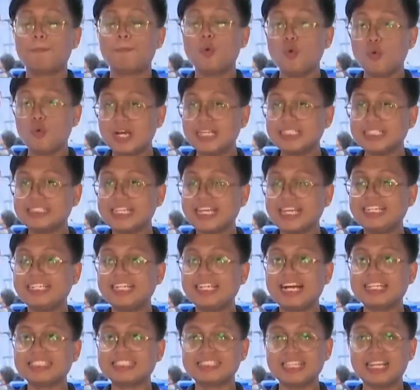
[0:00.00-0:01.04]
Bukas
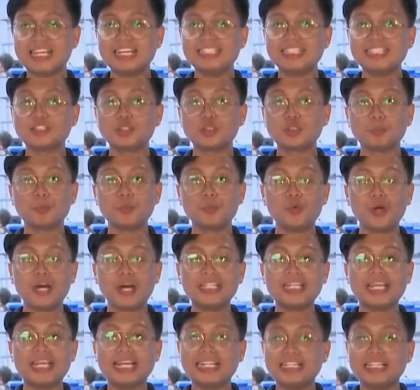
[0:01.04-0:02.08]
ay nasa
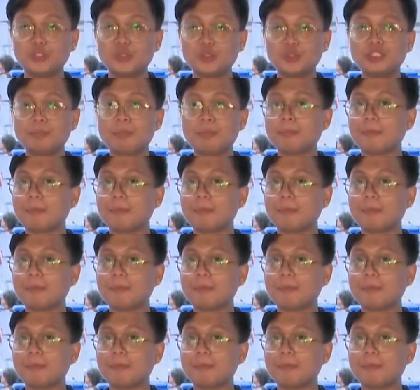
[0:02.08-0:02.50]
nasusubukan ni Eldu